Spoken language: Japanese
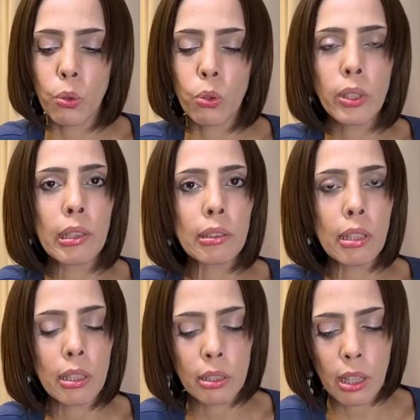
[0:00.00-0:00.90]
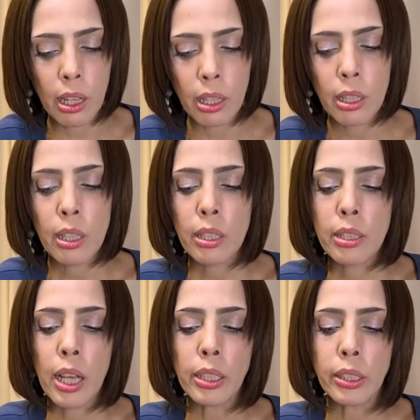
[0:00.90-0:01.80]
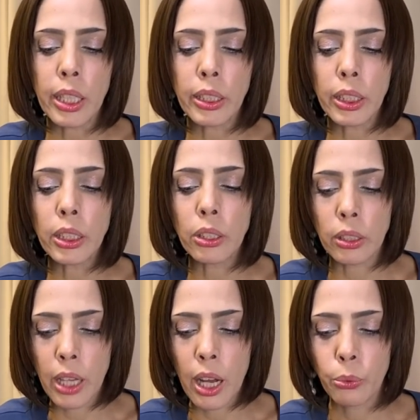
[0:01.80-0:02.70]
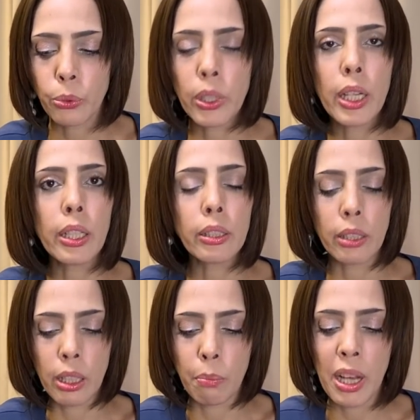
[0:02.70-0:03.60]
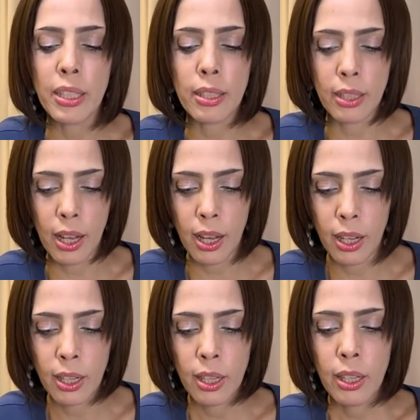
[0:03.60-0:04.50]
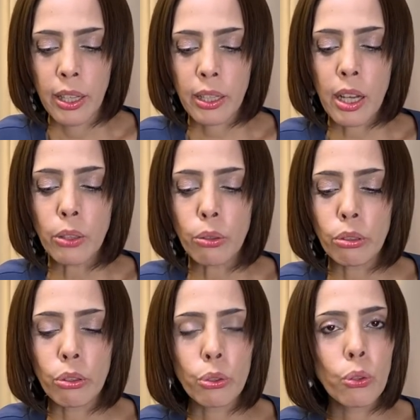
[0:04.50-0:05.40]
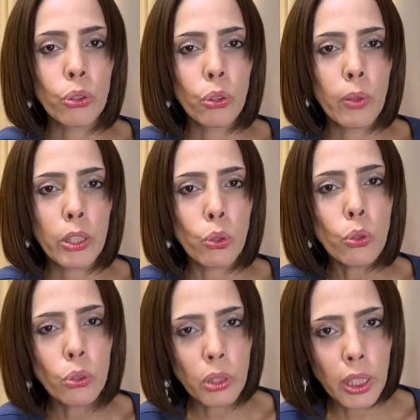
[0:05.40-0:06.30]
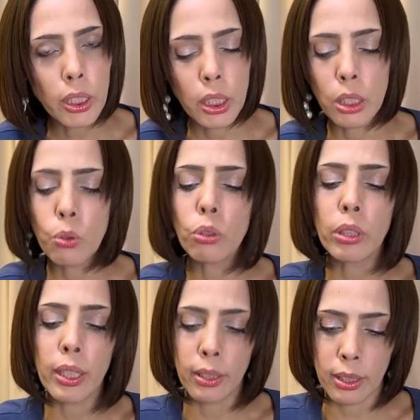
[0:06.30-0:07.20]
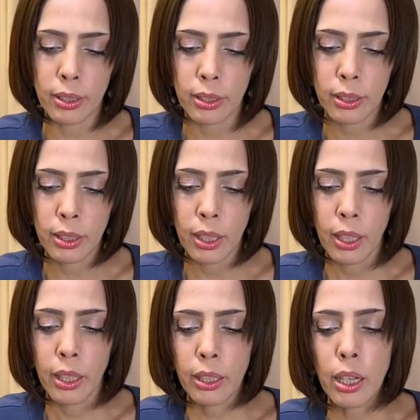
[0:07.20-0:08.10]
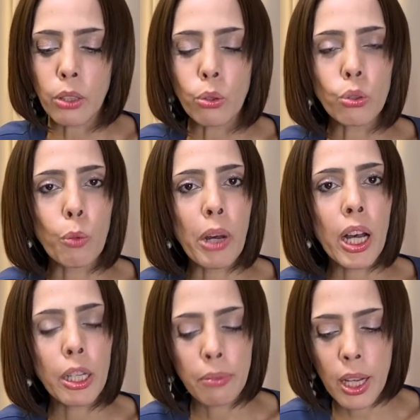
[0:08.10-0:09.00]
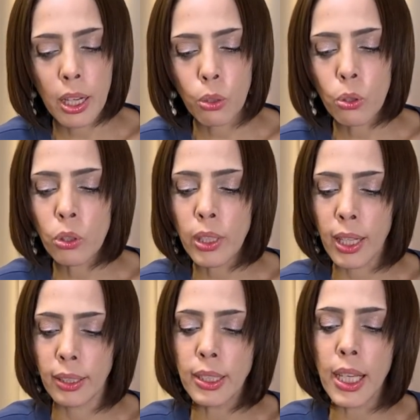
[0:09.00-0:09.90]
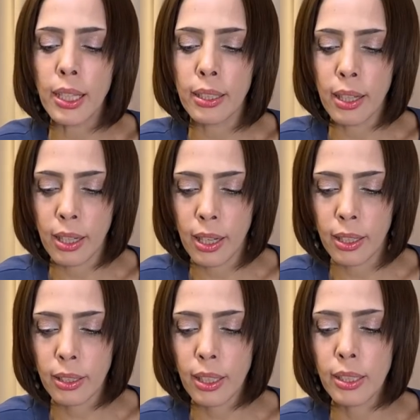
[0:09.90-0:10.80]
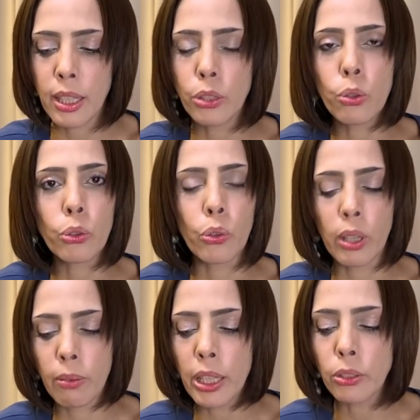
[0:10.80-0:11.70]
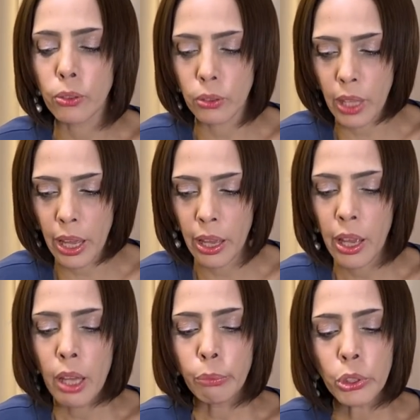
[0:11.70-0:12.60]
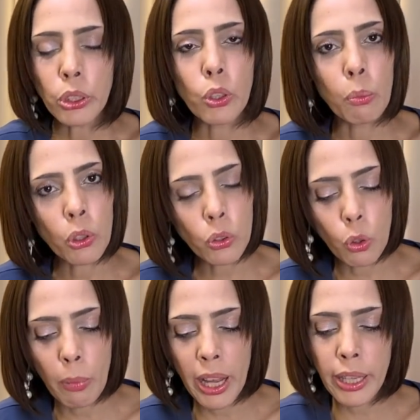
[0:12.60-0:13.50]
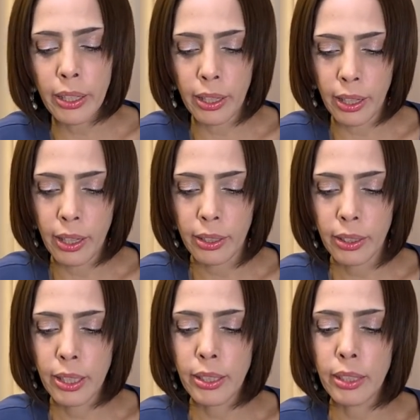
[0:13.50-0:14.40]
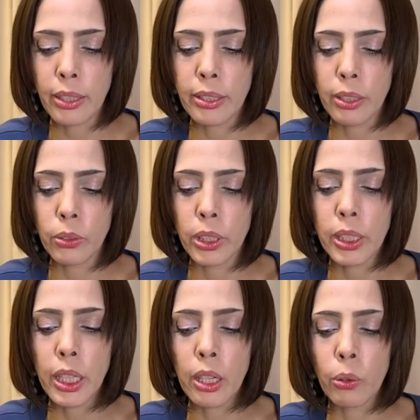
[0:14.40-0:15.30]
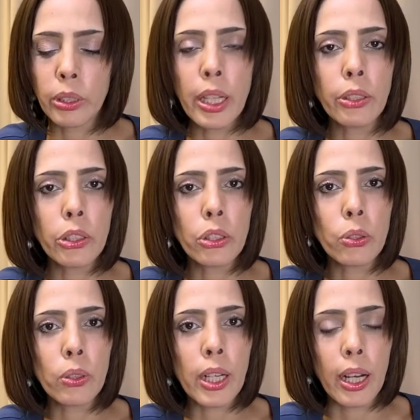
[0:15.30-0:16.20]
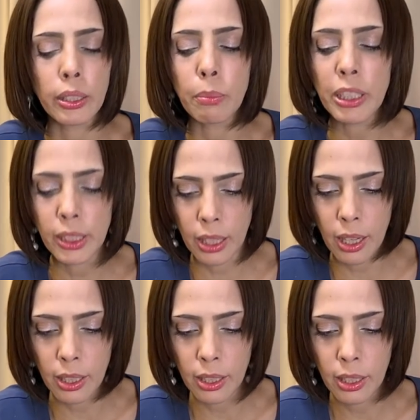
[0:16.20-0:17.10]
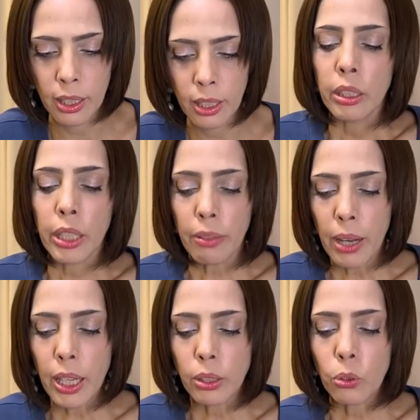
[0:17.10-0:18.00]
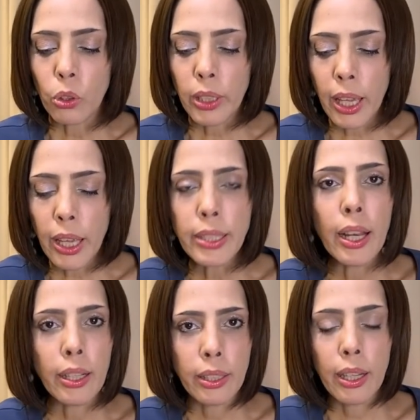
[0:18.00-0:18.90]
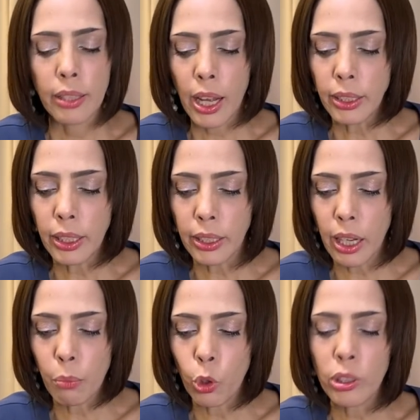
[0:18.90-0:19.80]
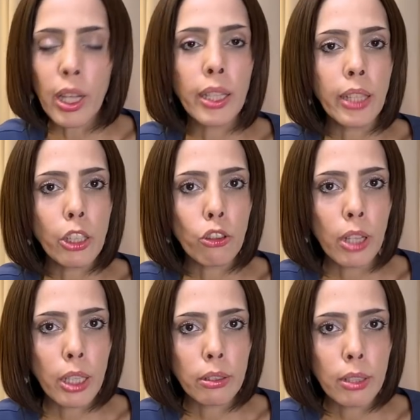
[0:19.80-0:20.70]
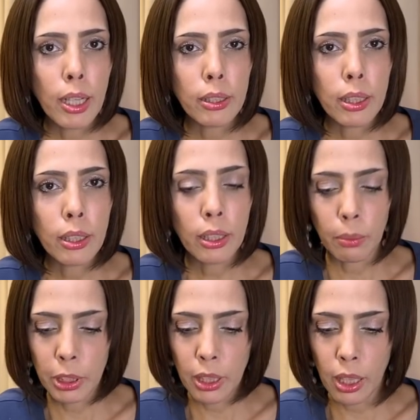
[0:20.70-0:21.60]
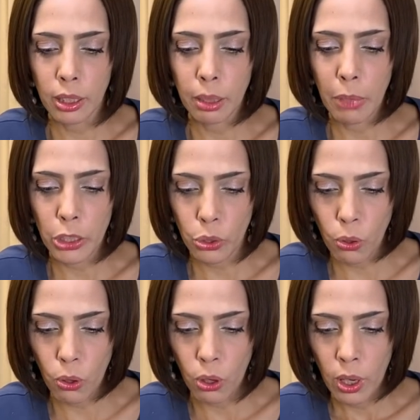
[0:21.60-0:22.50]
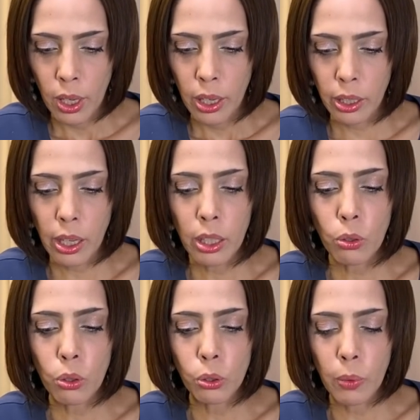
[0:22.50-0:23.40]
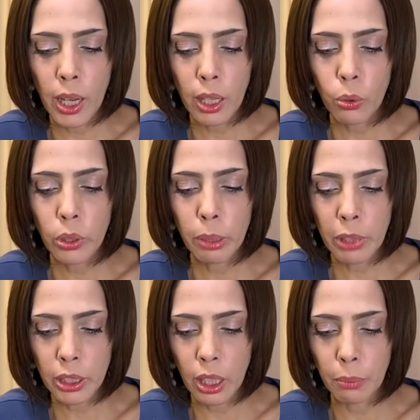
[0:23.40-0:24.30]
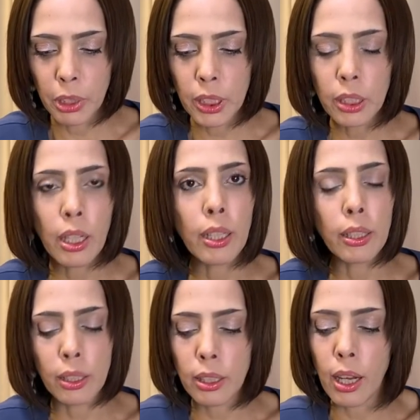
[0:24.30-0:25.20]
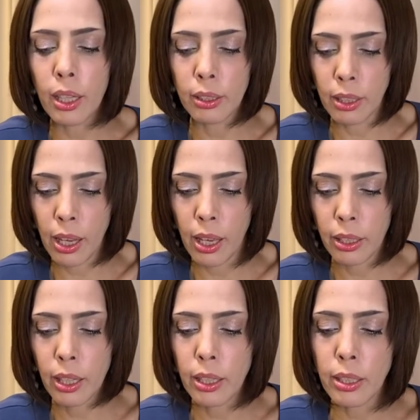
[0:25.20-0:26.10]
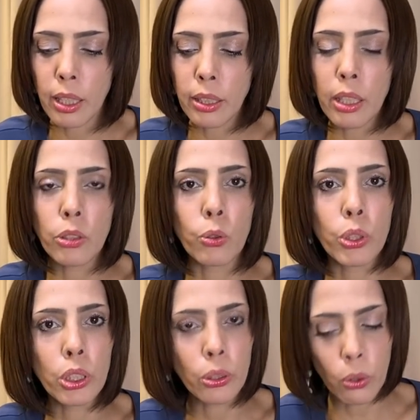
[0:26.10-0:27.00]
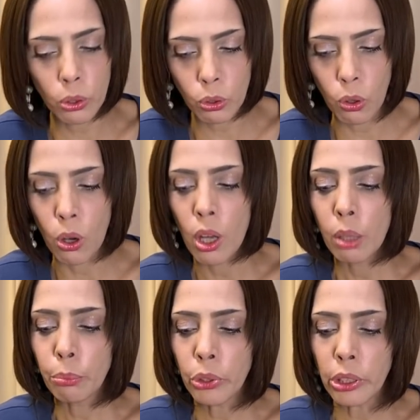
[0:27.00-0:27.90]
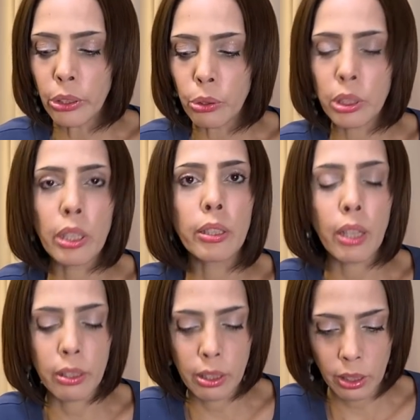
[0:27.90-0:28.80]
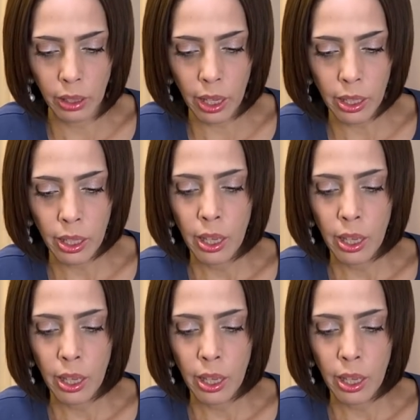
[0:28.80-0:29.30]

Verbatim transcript: を行っていて財政支出が膨れ上がっていますがえ韓国の状況は特に深刻なんですえ韓国の場合はコロナ以前から経済状況が悪くてむしろもっと前から経済対策に力を入れる必要がありましたではその経済で何が問題なのか具体的に見ていきましょうえ韓国はこれまで短い期間で経済成長しようと無理をしてきたんですね。